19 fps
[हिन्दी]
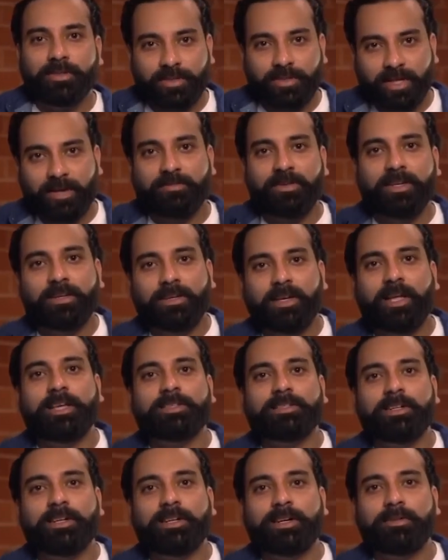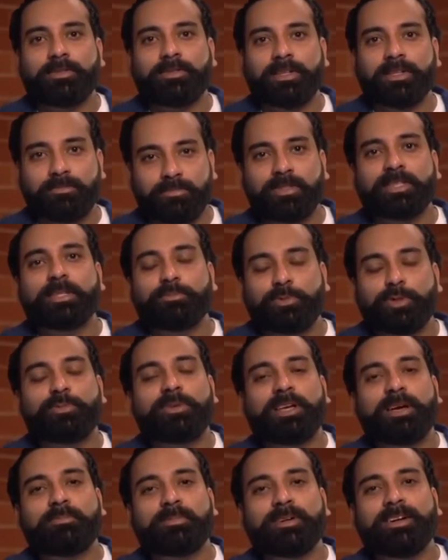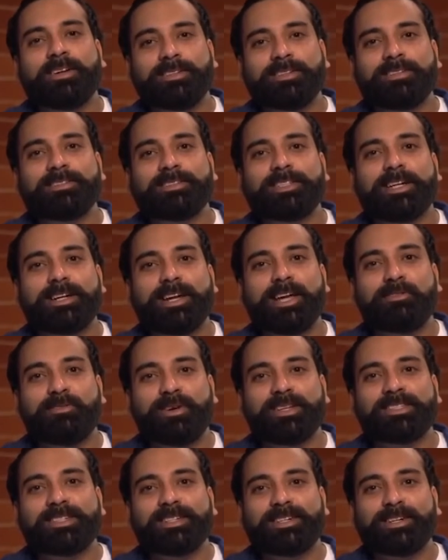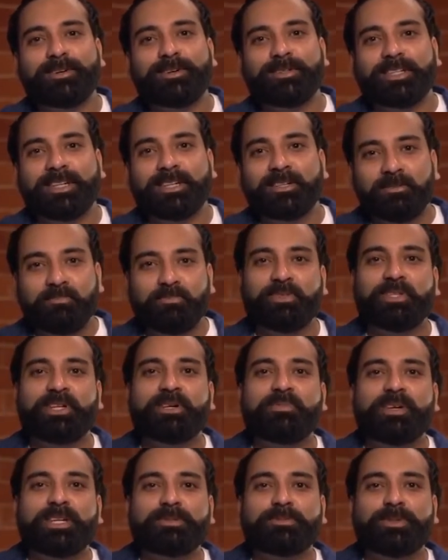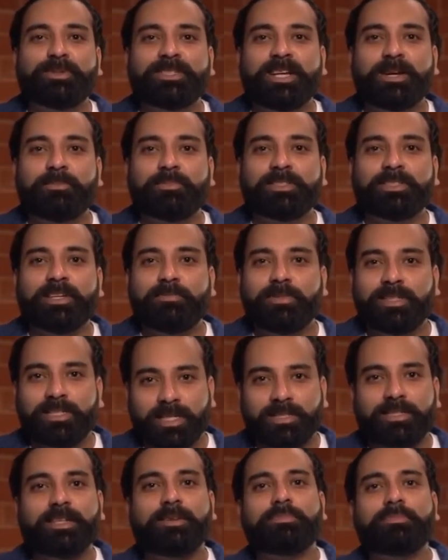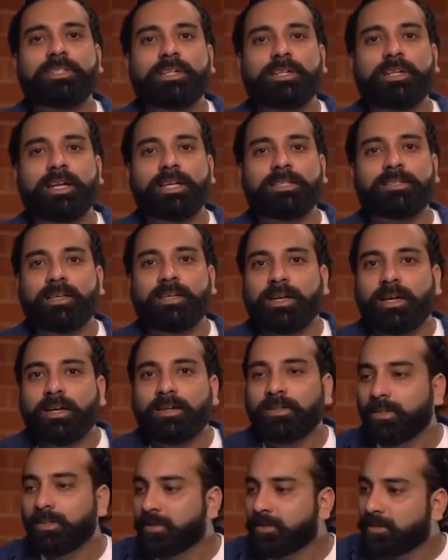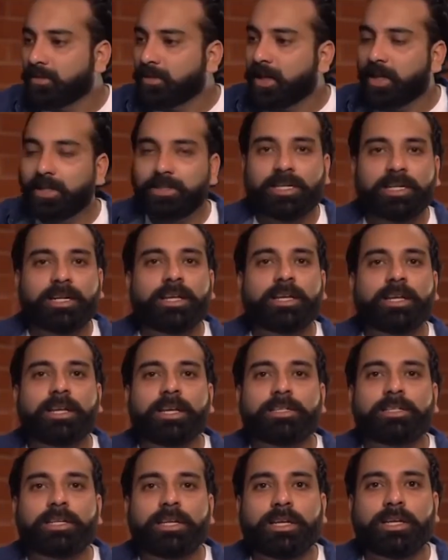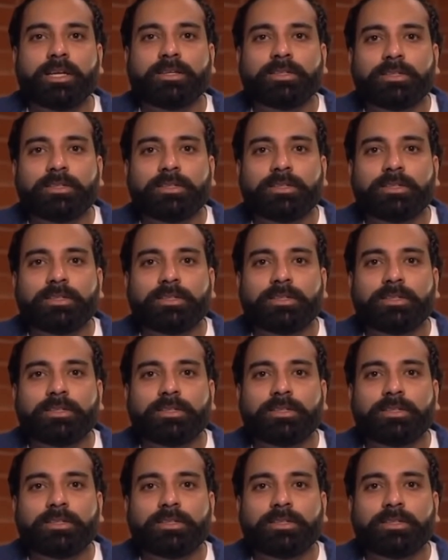जैवलिन ऐसे करना होता है मतलब जो भी आपका झंडा है वो ऐसे करना होता है हमारे स्पोर्ट्स कैप्टन साहब ने जैसे ही अपना झंडा ऐसे किया तो उनका झंडा निकल के चला गया